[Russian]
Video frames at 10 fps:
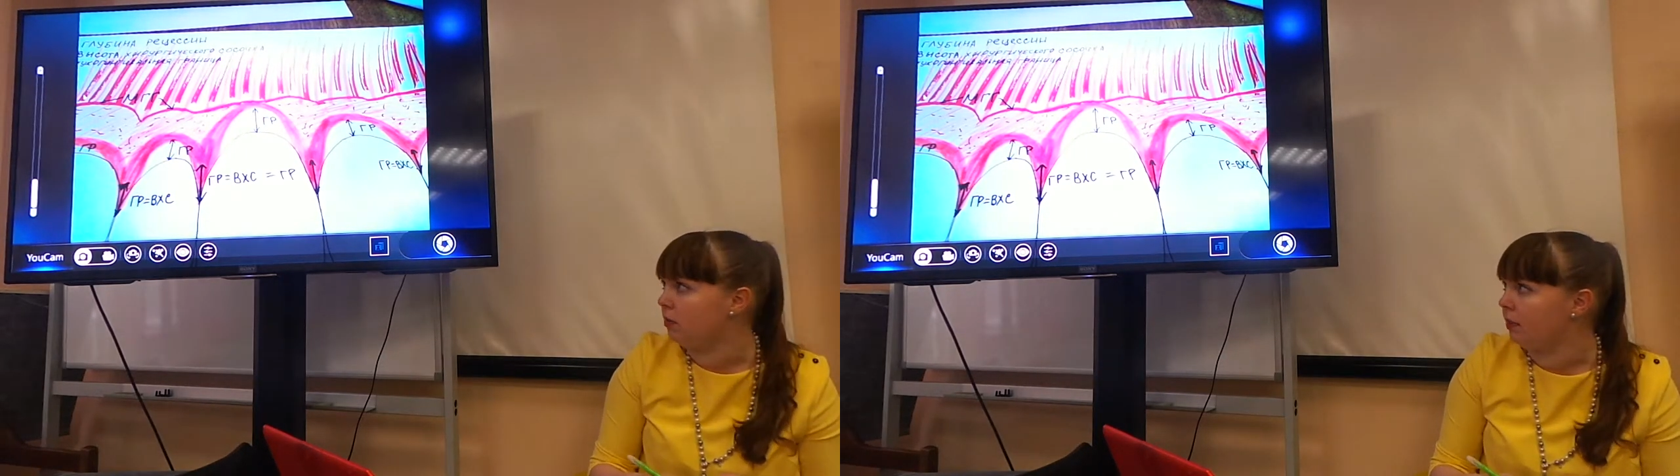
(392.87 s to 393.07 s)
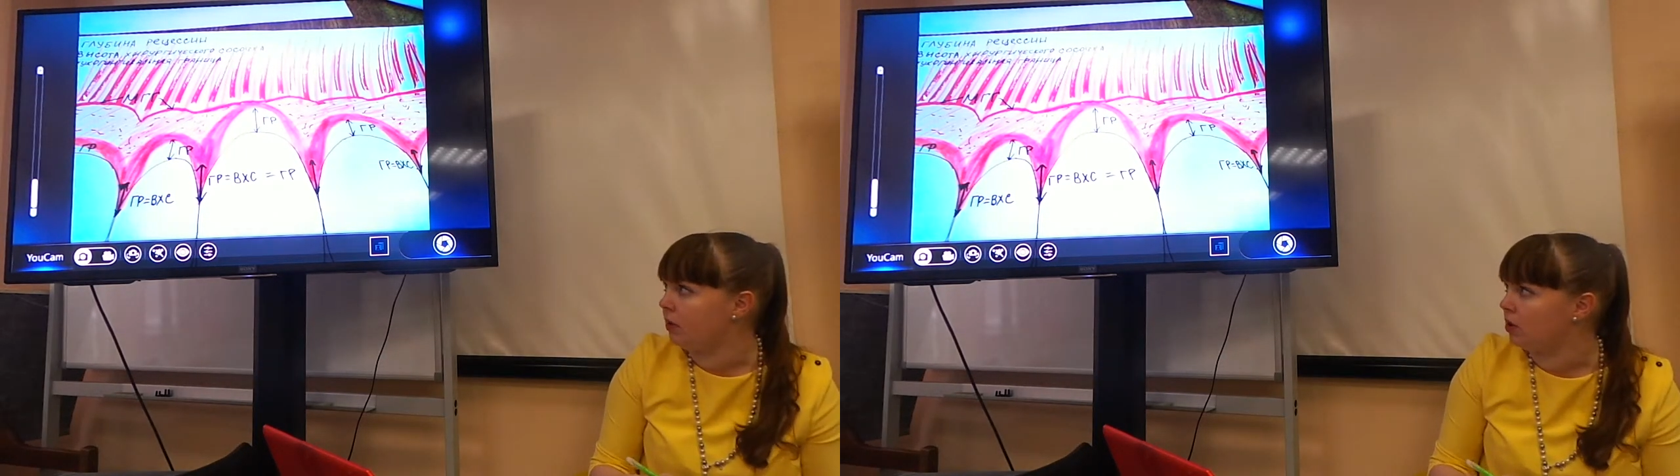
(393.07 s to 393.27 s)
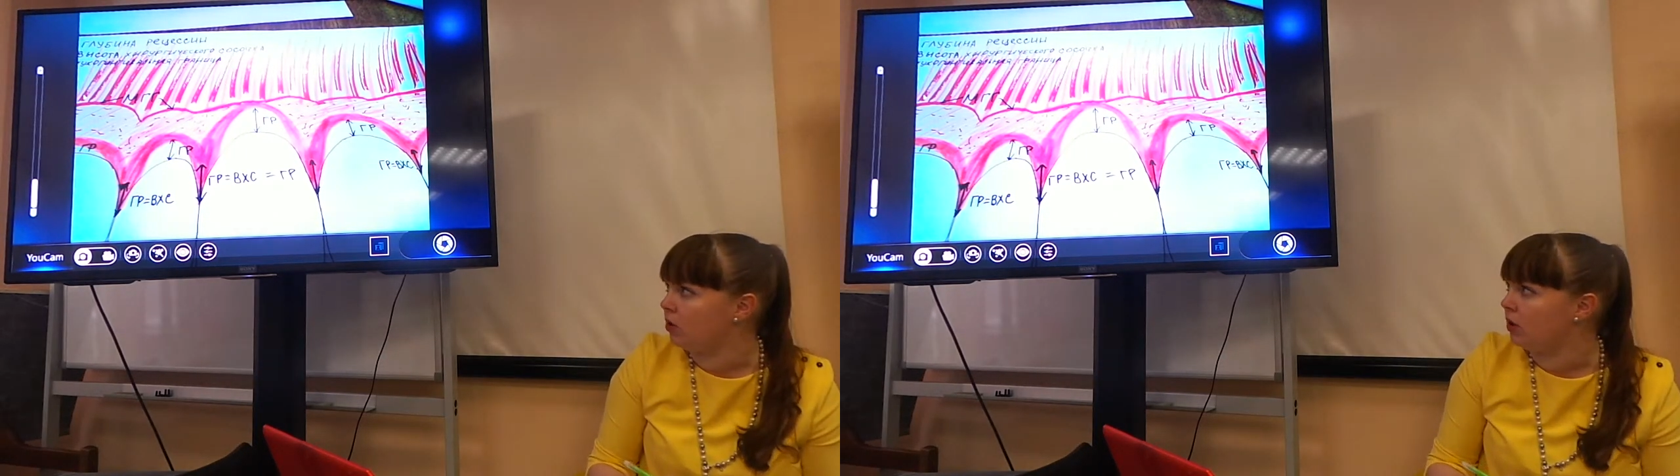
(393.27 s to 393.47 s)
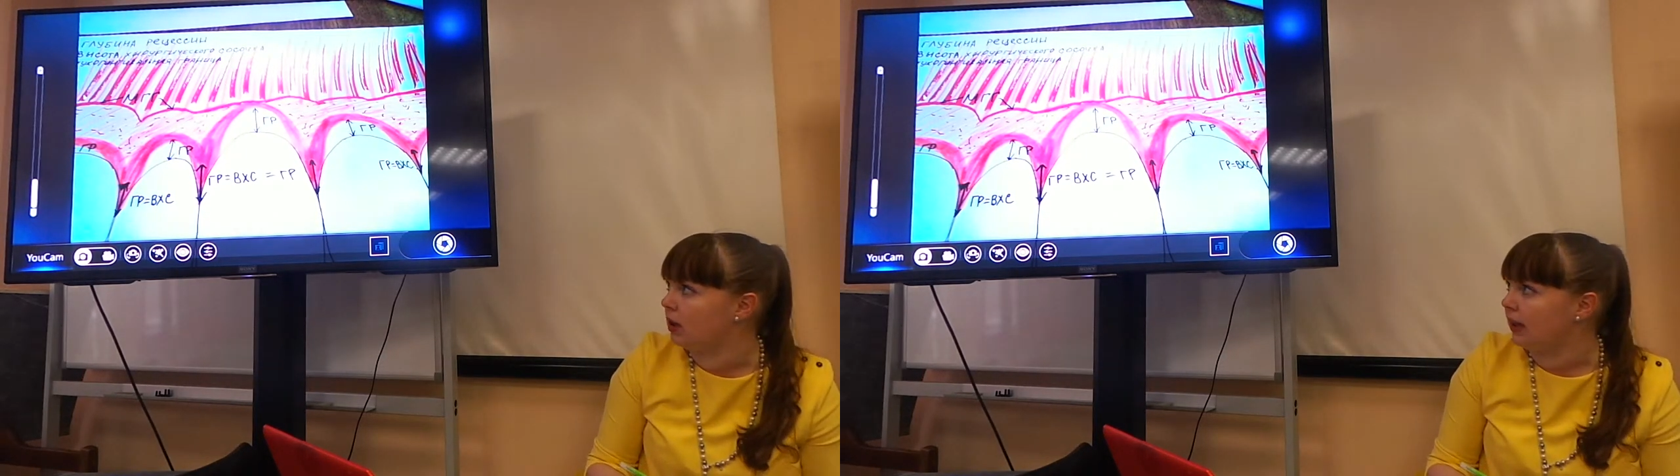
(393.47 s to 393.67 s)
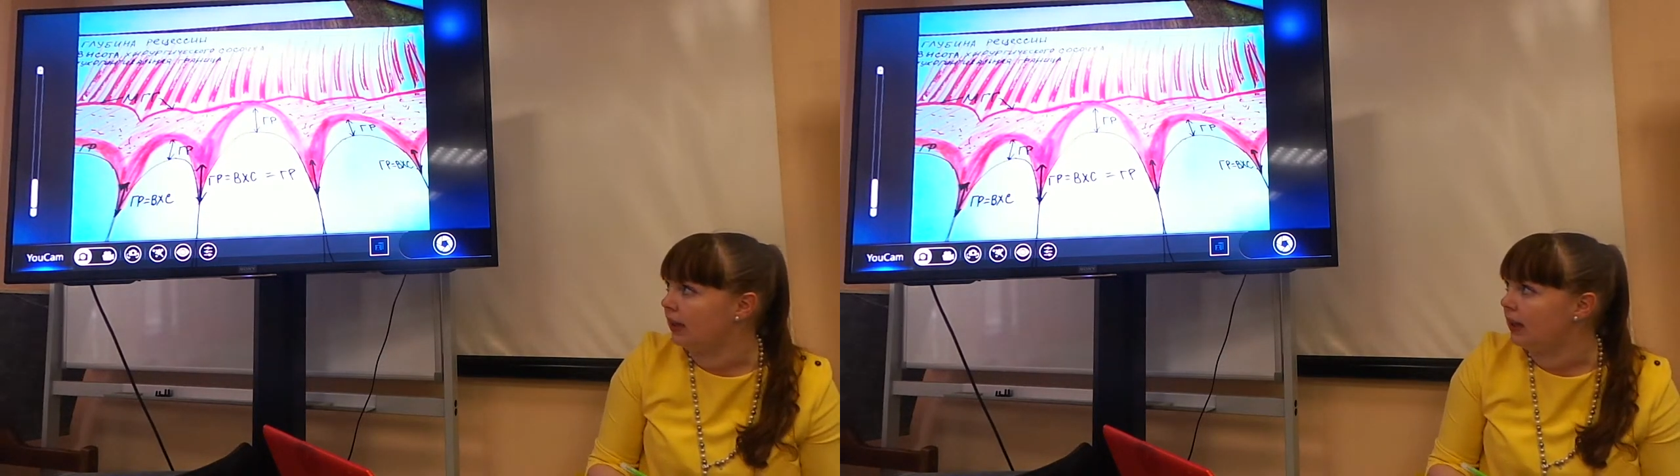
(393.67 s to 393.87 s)

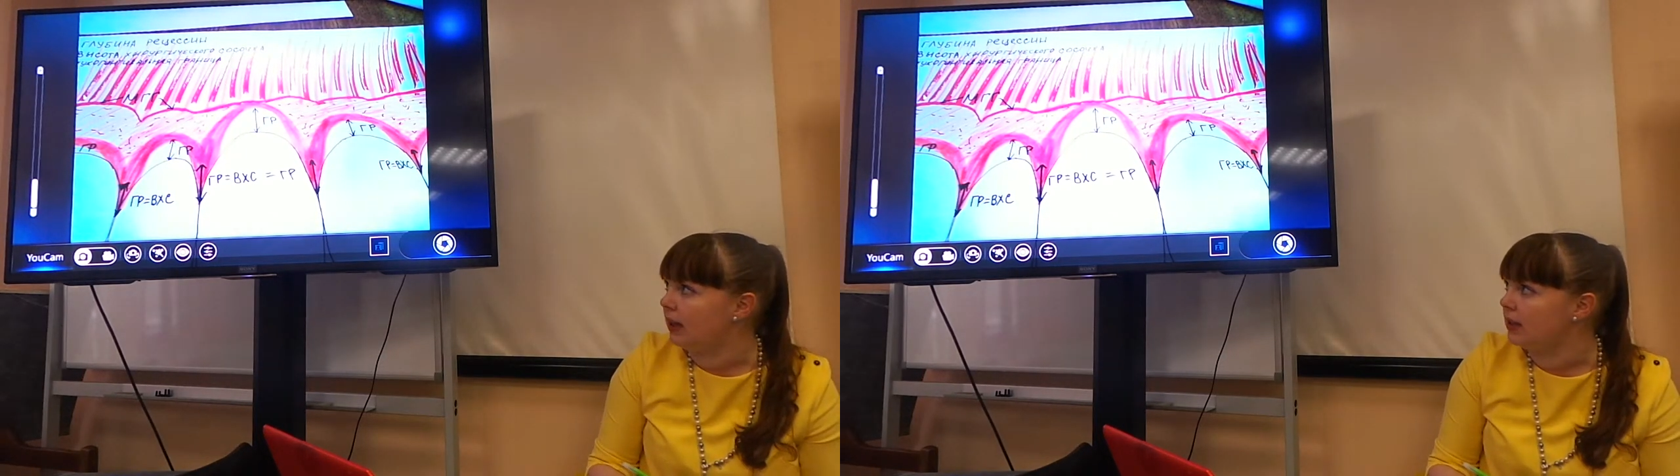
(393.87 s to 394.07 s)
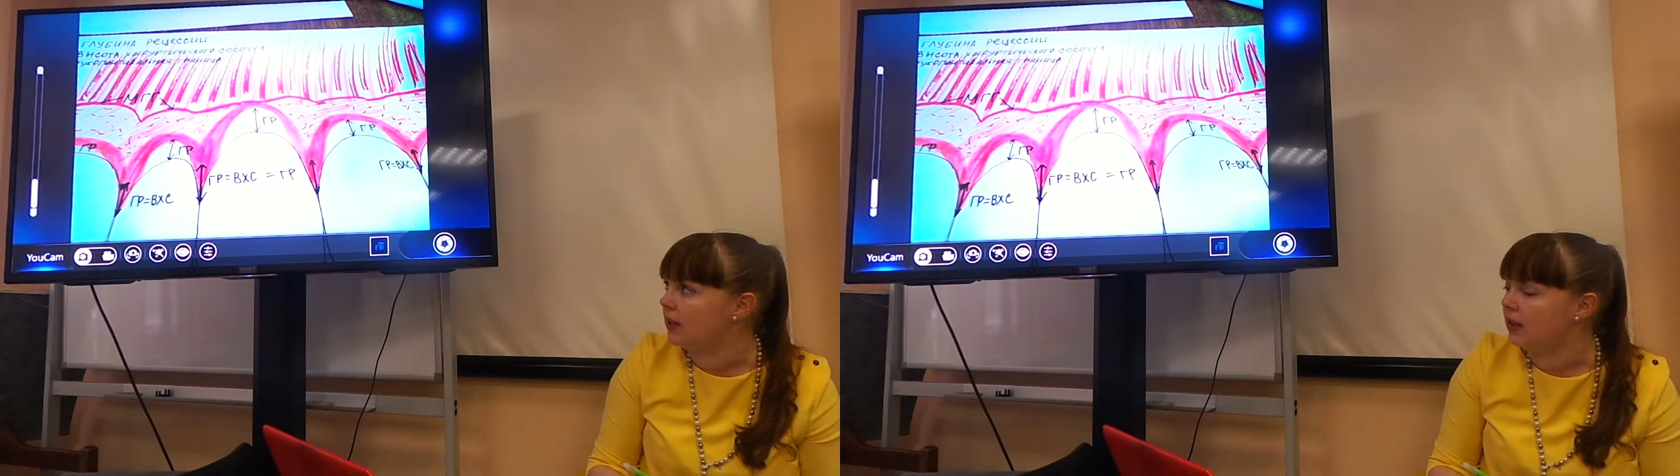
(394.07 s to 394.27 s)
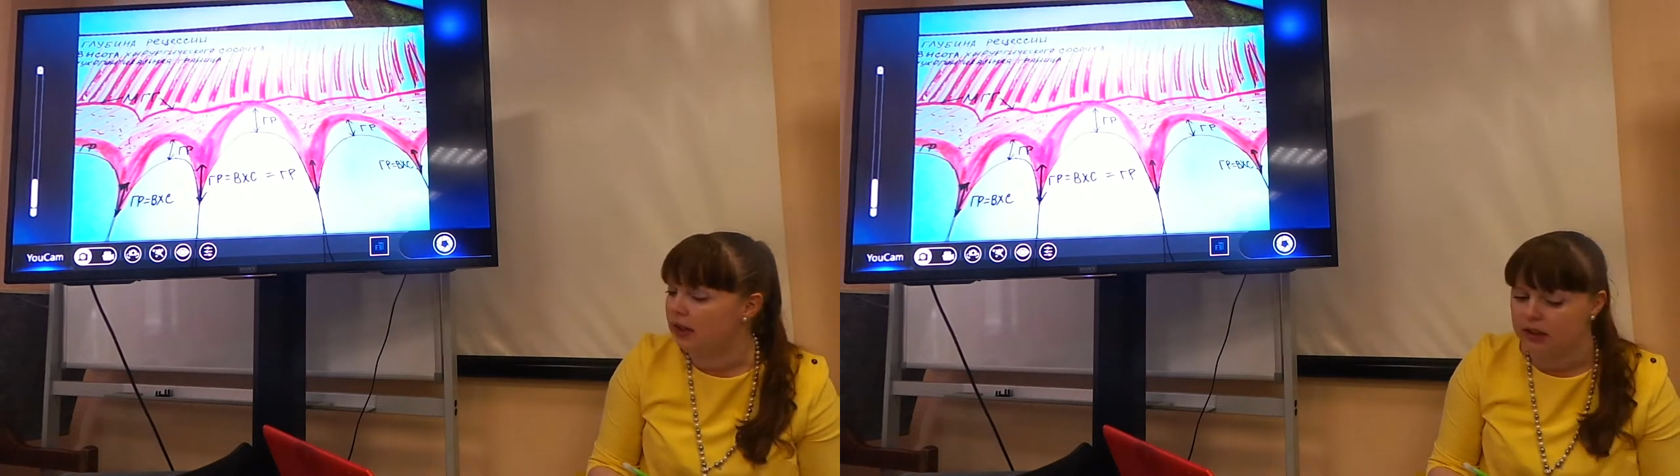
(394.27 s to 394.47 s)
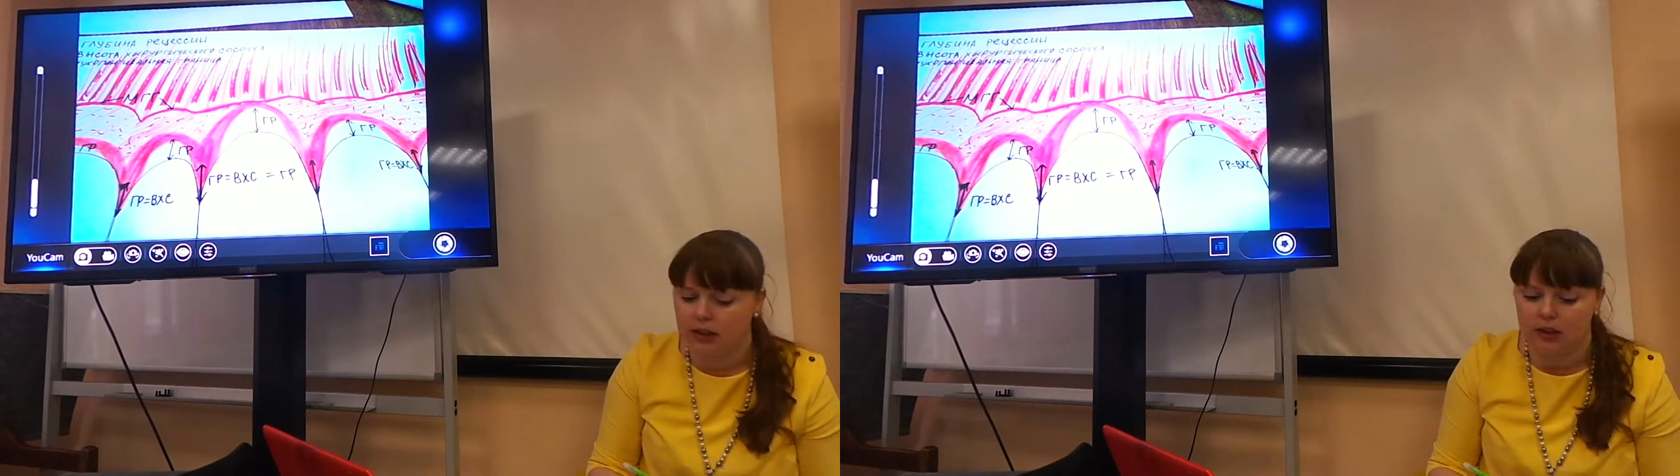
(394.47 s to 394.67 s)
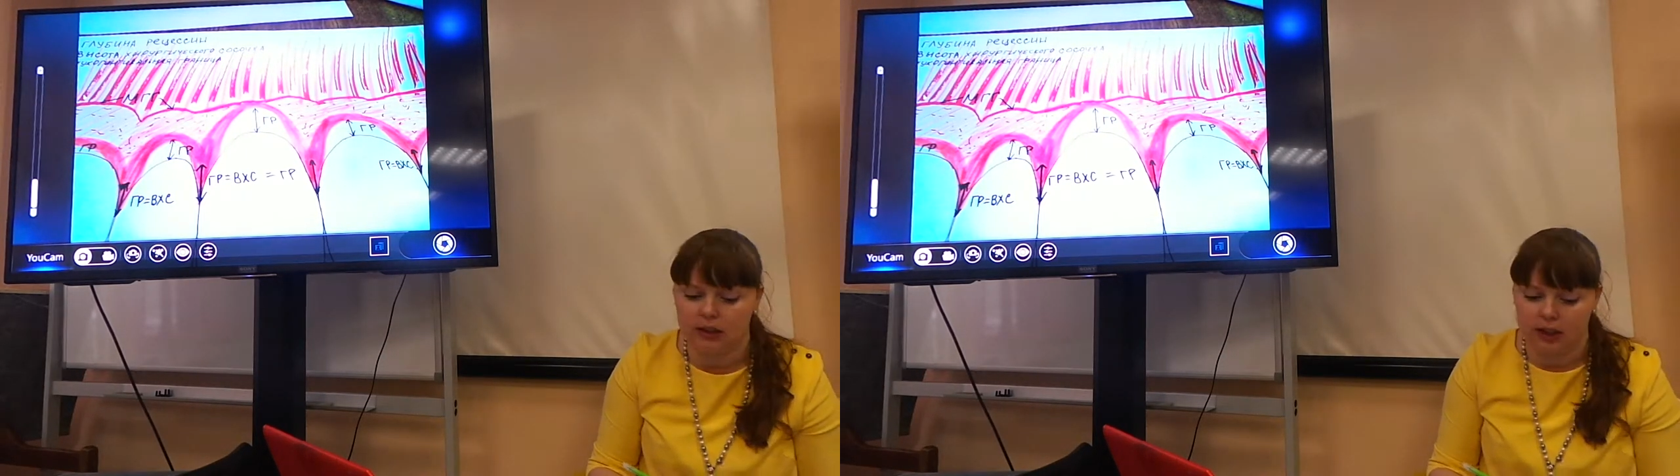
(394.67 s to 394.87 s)
происходит ротация,
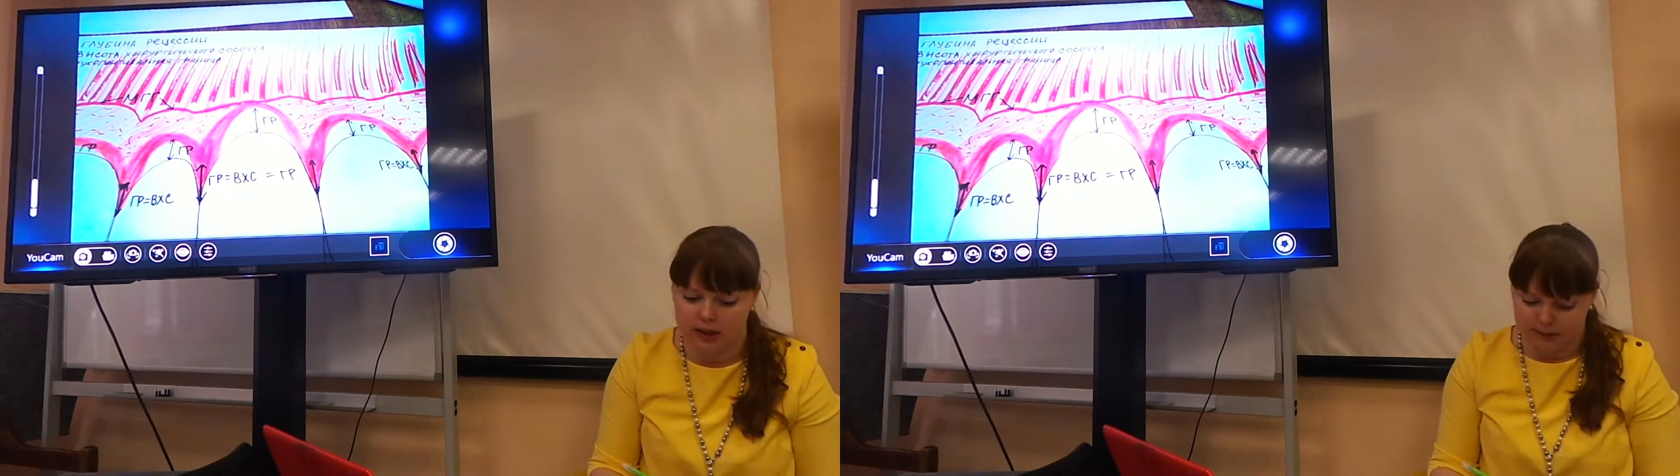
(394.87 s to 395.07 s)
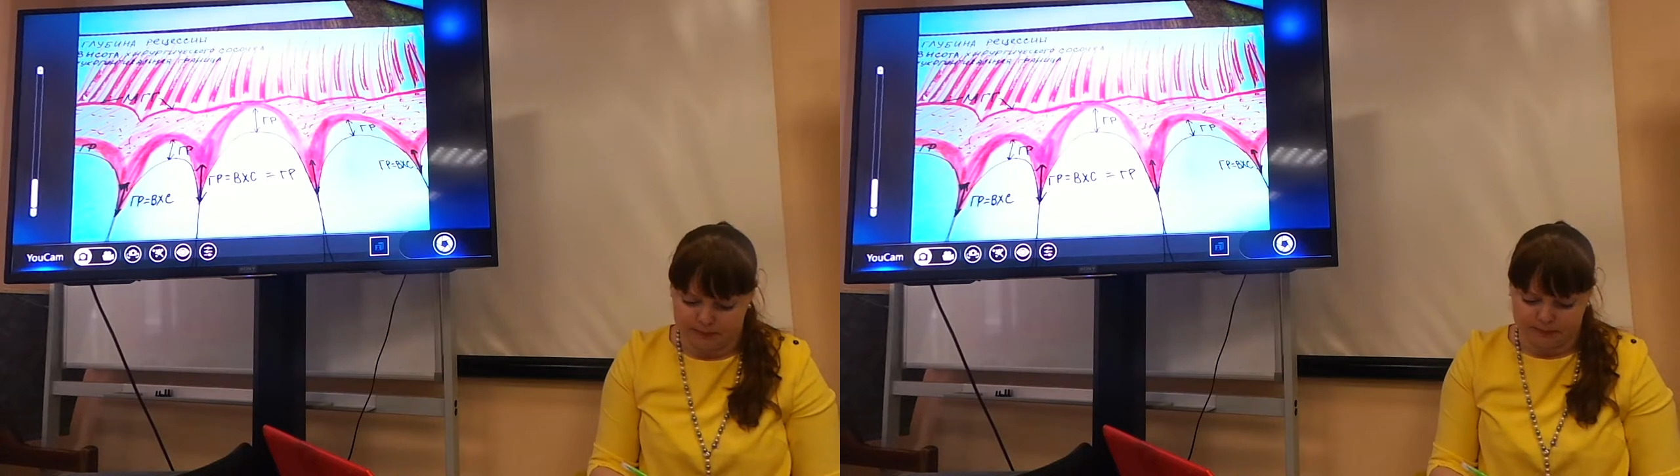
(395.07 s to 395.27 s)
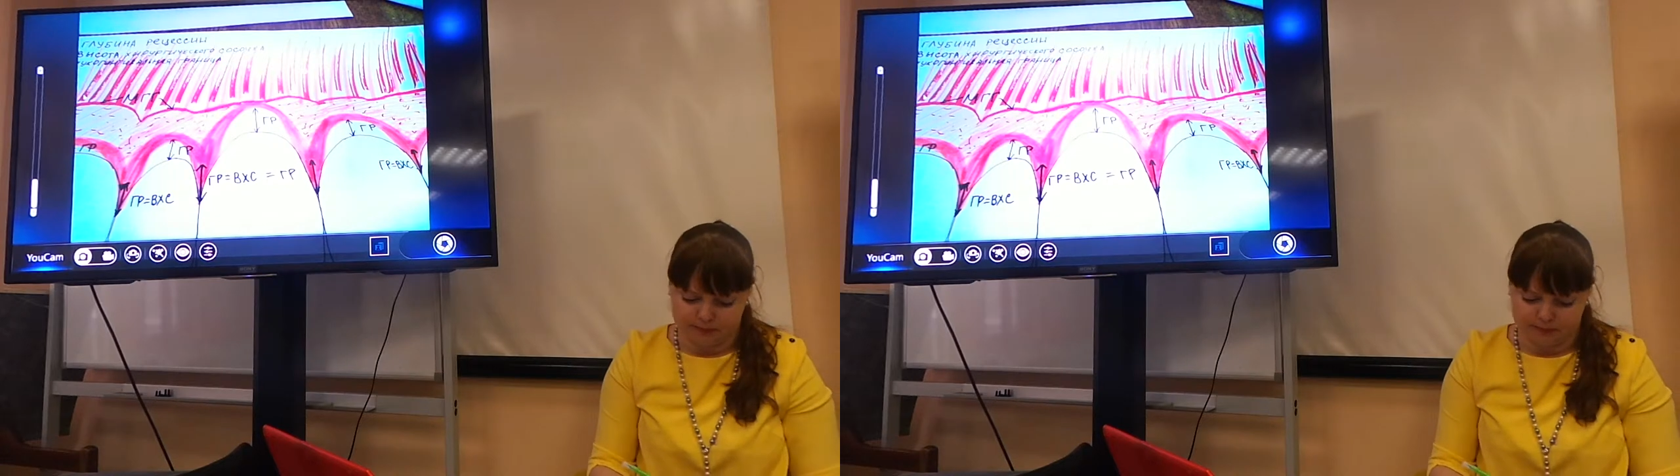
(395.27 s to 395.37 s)
это клык.